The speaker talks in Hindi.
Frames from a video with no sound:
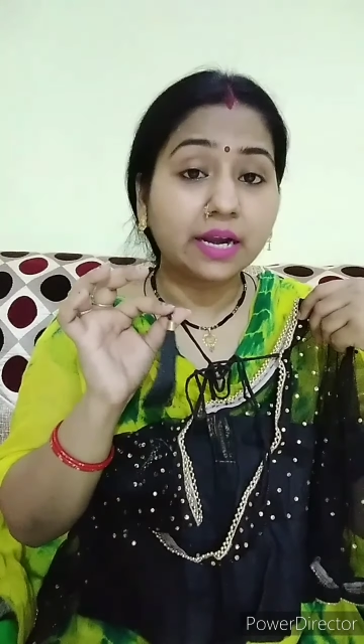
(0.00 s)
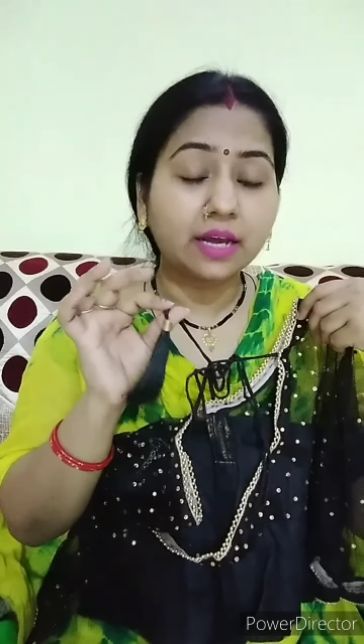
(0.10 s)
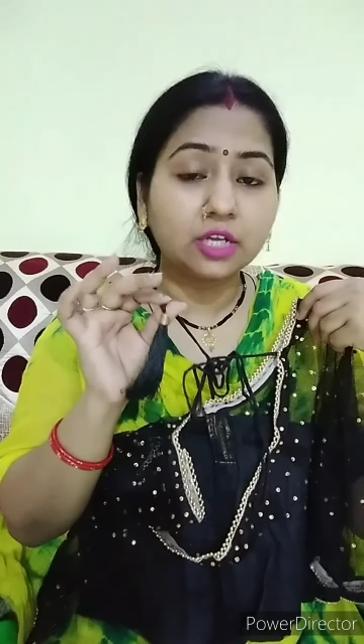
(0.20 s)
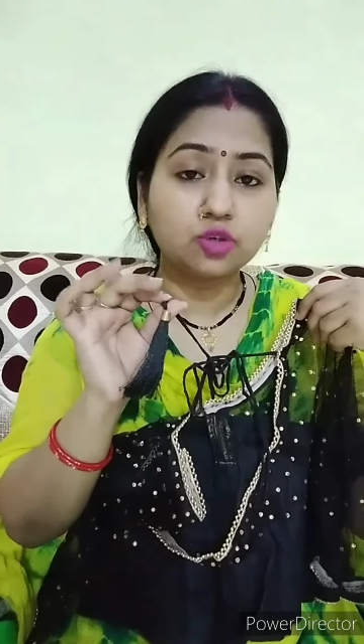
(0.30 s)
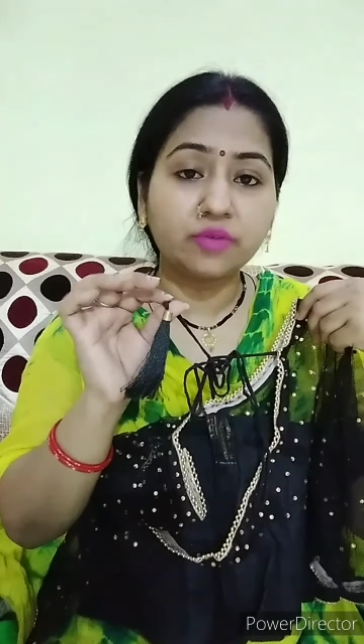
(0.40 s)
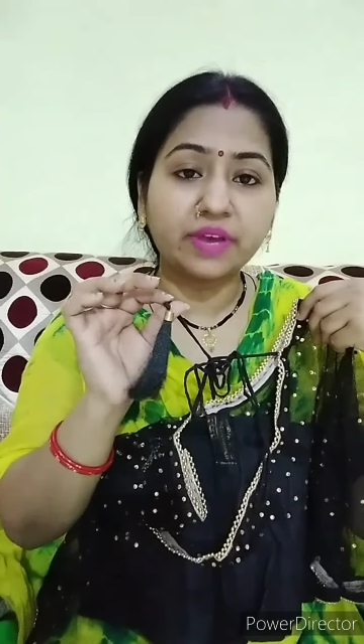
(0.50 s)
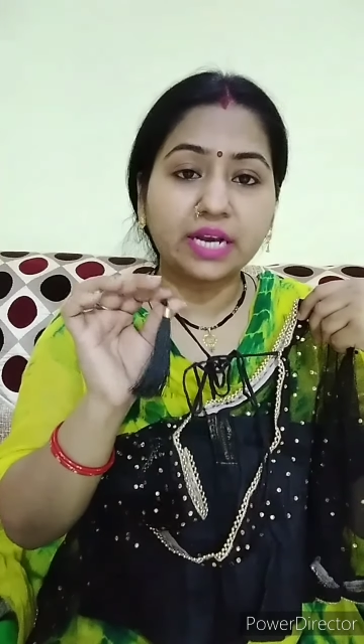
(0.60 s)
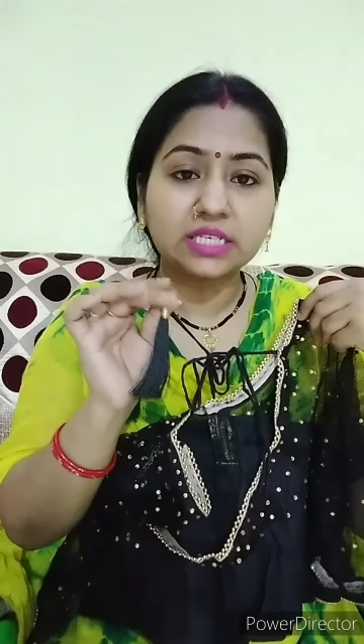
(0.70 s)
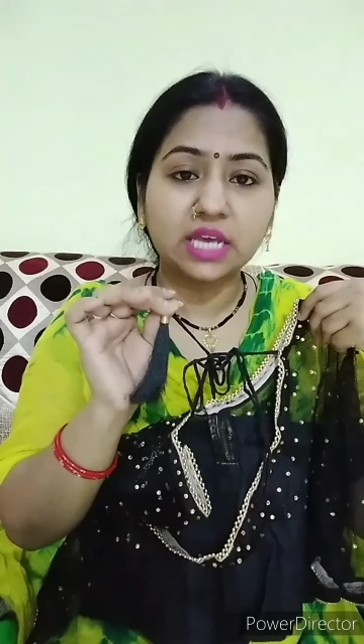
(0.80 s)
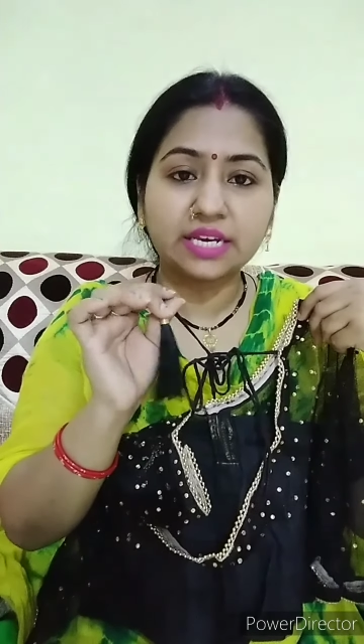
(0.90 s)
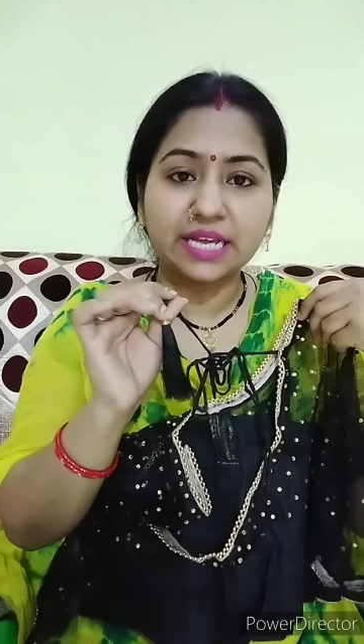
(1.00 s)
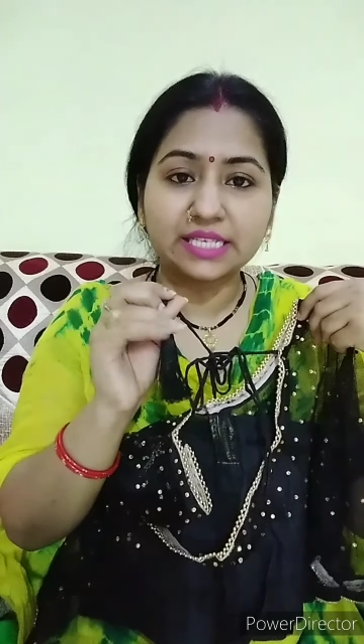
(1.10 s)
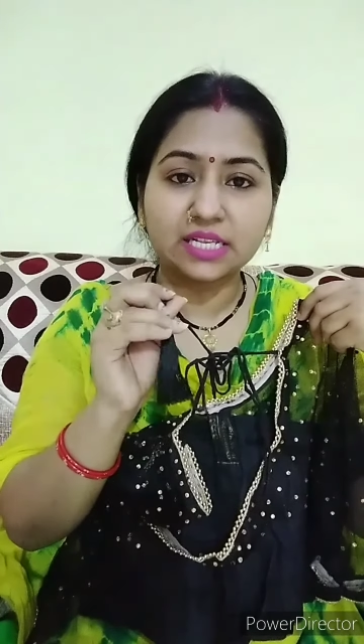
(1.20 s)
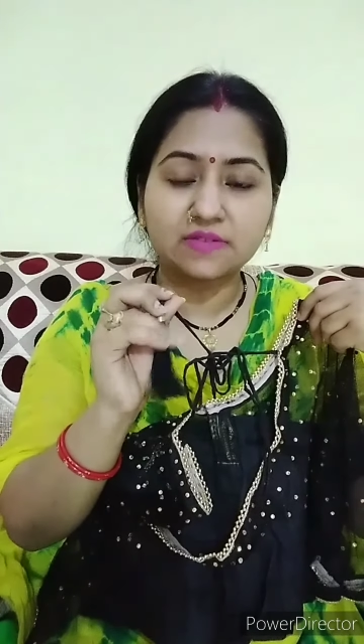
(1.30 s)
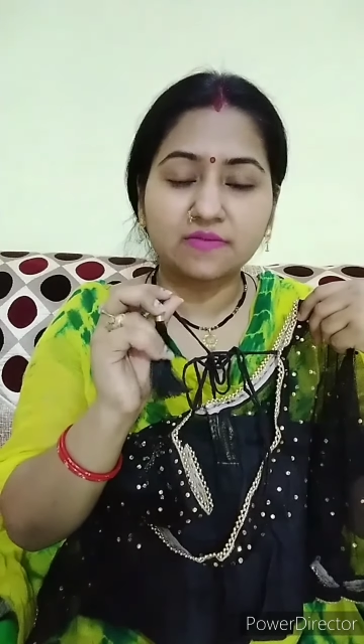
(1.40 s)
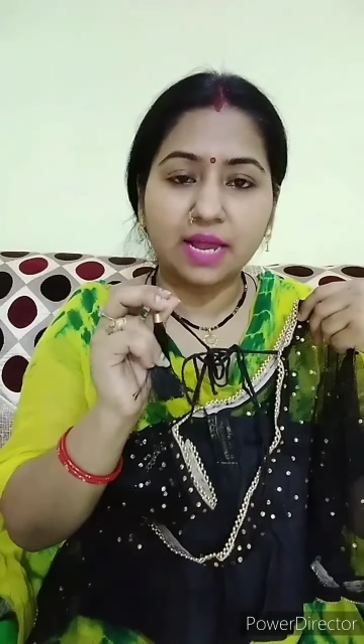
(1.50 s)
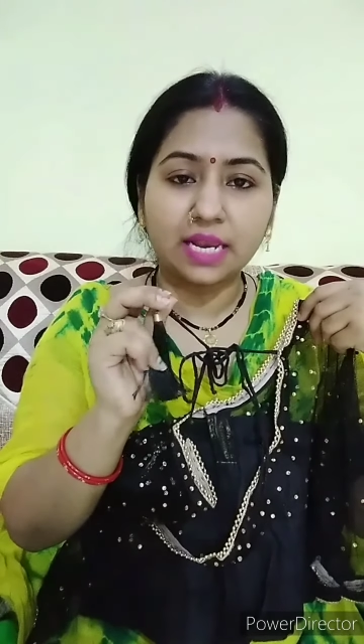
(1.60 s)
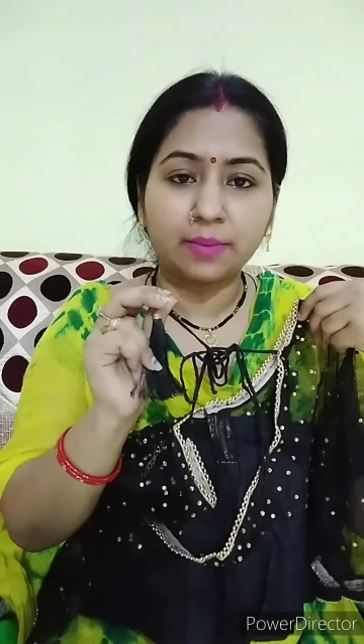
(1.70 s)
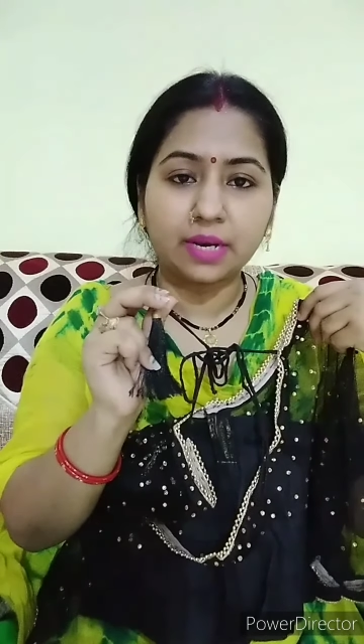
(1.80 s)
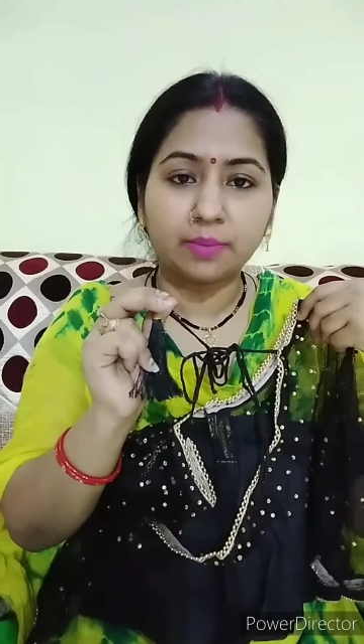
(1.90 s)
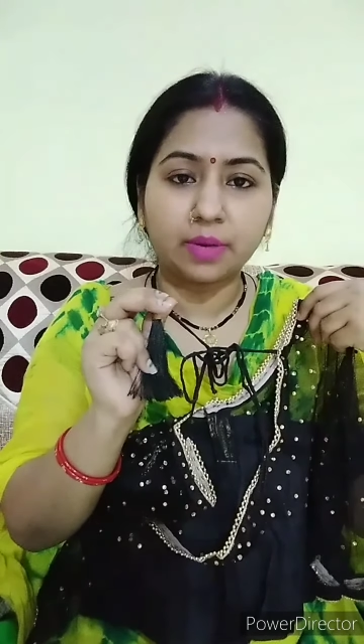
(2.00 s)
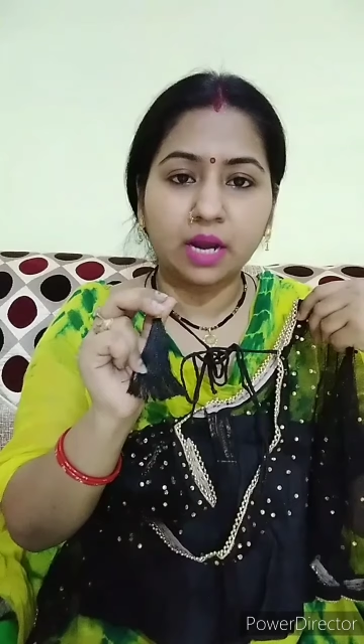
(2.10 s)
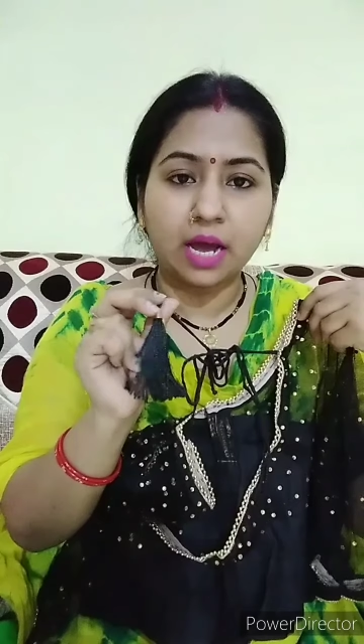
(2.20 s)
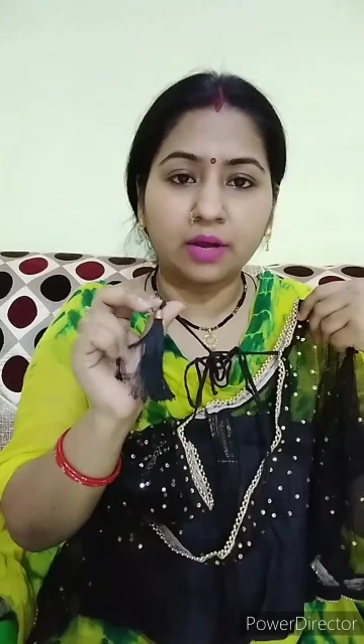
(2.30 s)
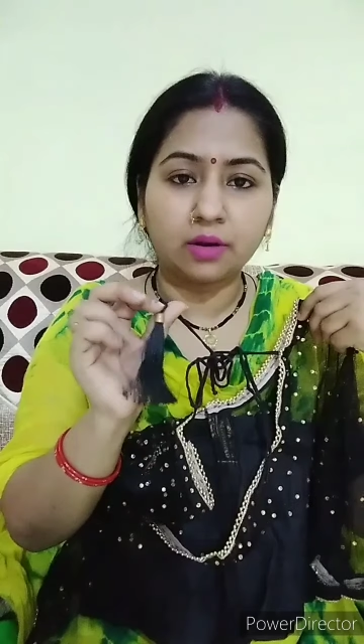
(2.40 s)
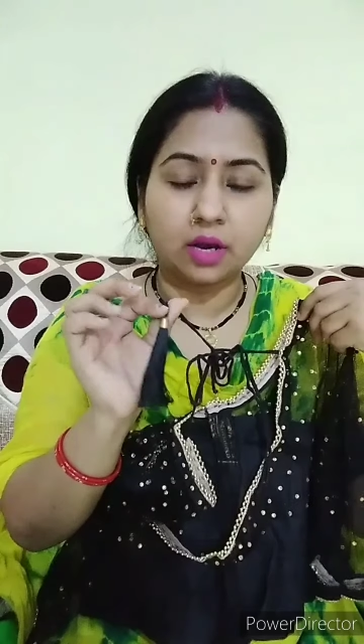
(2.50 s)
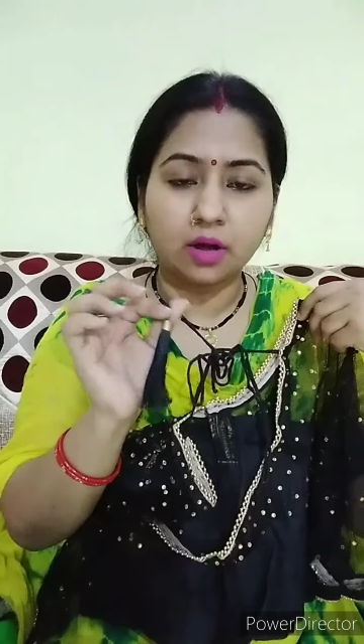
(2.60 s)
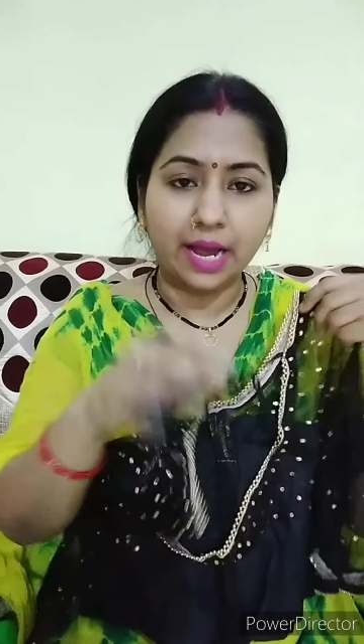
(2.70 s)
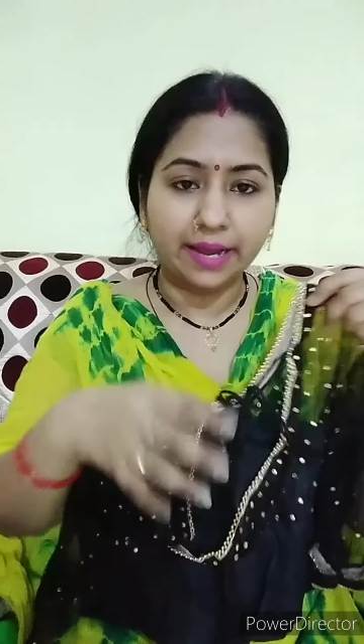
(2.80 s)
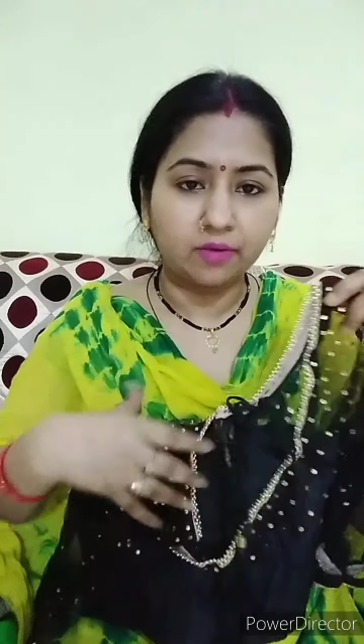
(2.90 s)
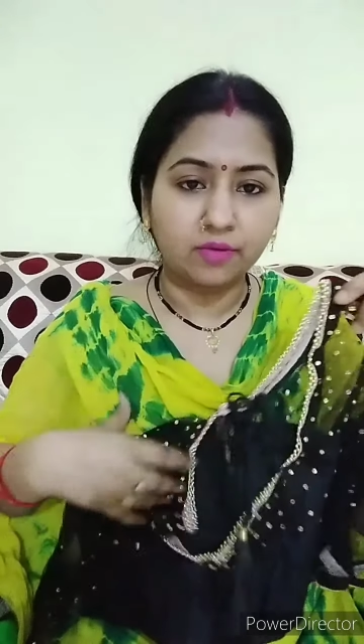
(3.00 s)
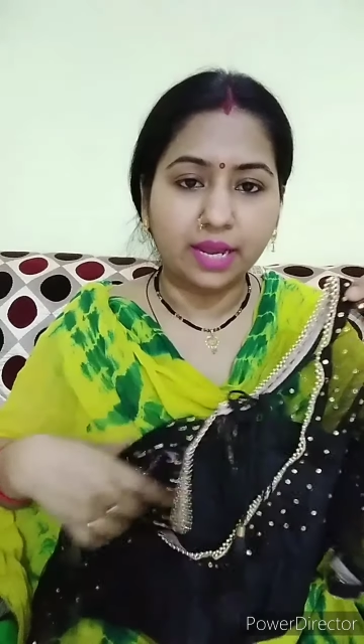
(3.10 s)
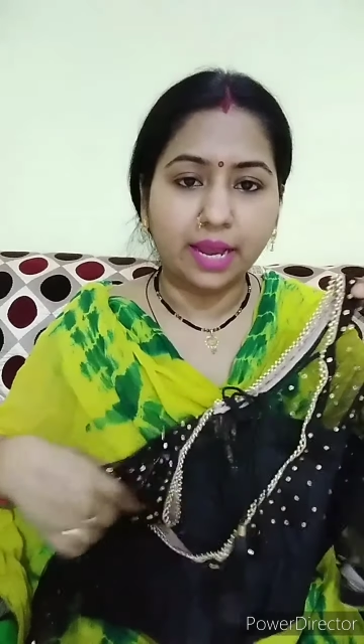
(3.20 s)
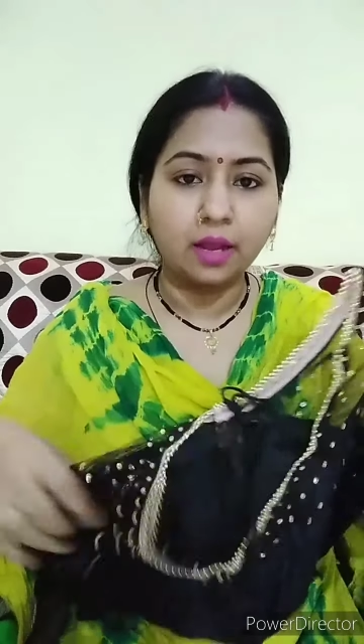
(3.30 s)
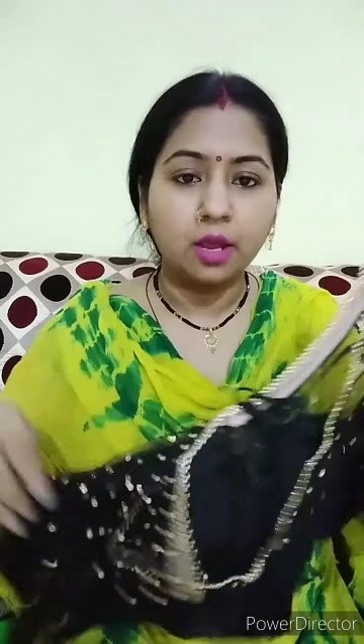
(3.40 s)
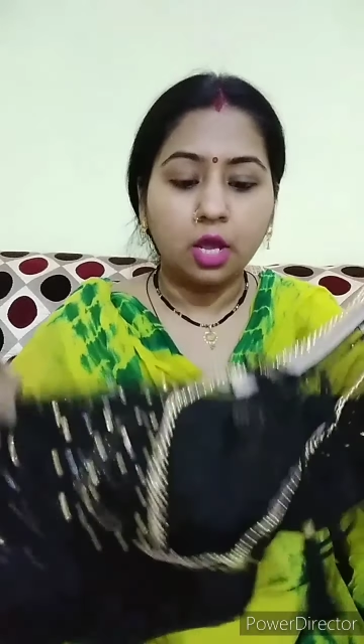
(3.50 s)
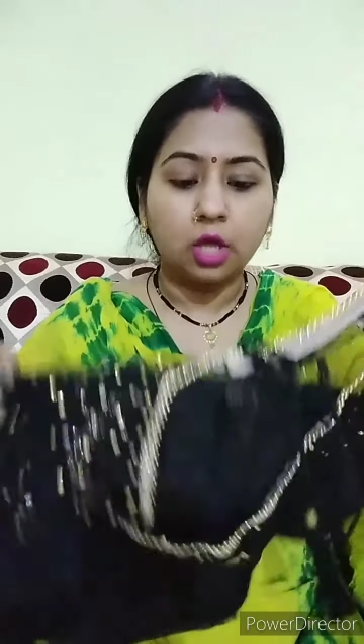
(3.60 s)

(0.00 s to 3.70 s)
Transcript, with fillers: लटकन जो है फ्रेंड्स ये टेसल्स वाले मैंने बनाए लगाए हुए हैं